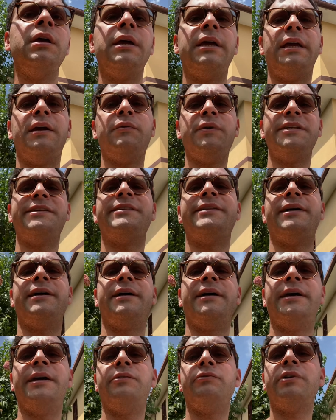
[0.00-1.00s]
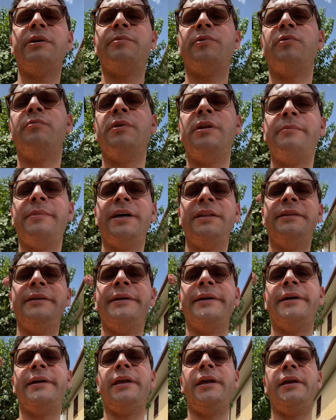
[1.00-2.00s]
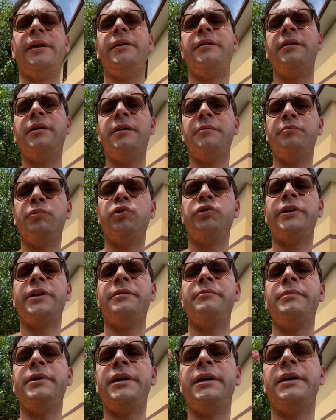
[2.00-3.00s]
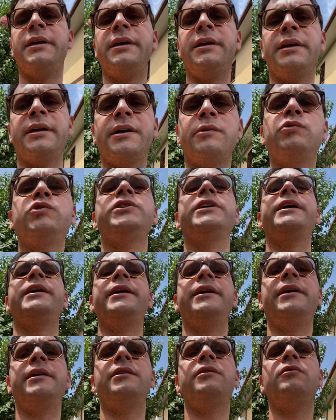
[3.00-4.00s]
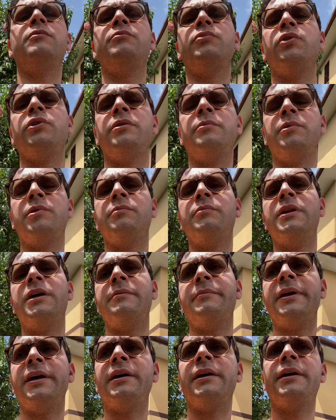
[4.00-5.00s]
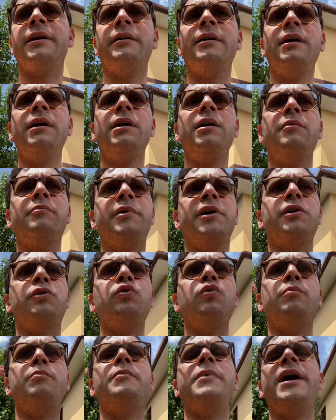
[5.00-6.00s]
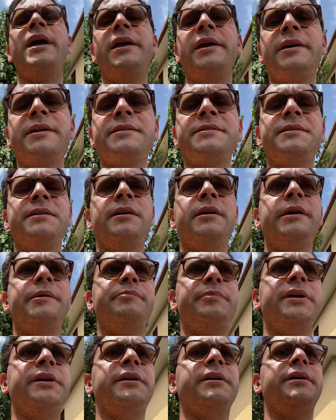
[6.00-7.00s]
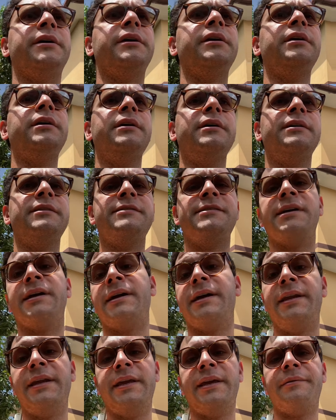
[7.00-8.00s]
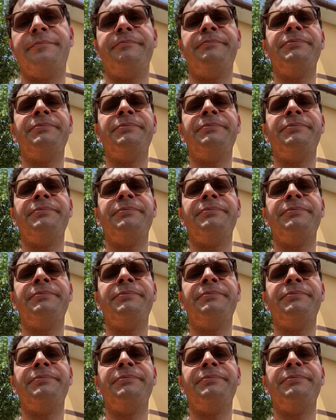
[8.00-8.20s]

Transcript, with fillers: E questa è una problematica che eh, potrebbe eh, causare non pochi problemi anche per Coop Meyers e per Zaccaria,